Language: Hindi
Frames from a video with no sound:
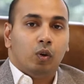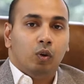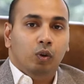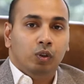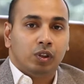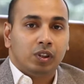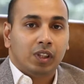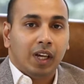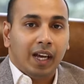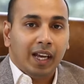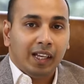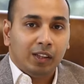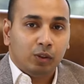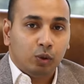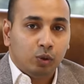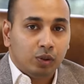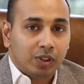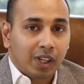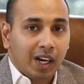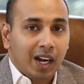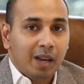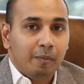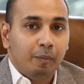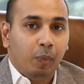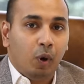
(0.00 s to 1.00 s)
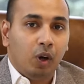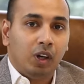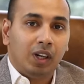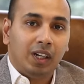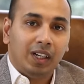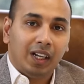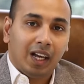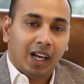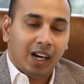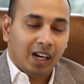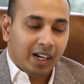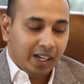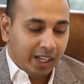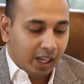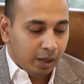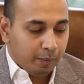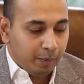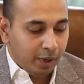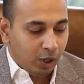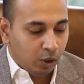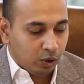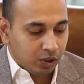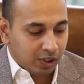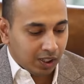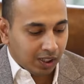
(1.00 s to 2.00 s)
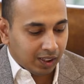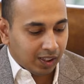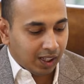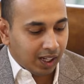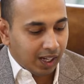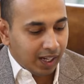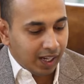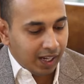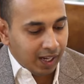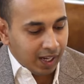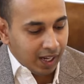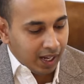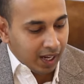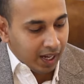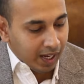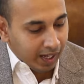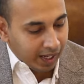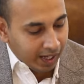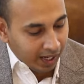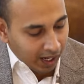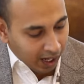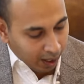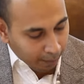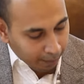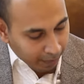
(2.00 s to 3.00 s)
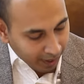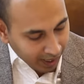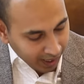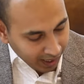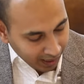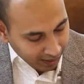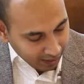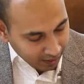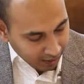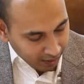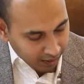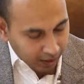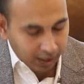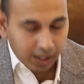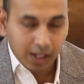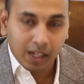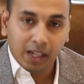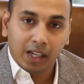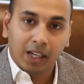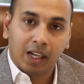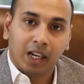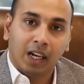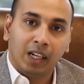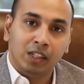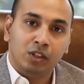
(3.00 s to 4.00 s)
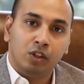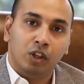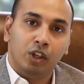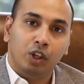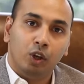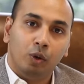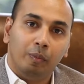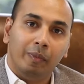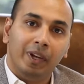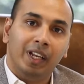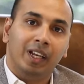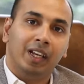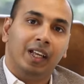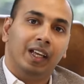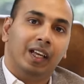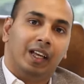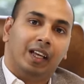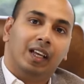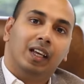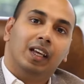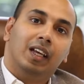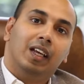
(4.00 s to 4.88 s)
उसका एक दूसरा इम्पॉर्टेंट कारण ये भी हो सकता है कि अपेंडिक्स का जो ल्यूमेन है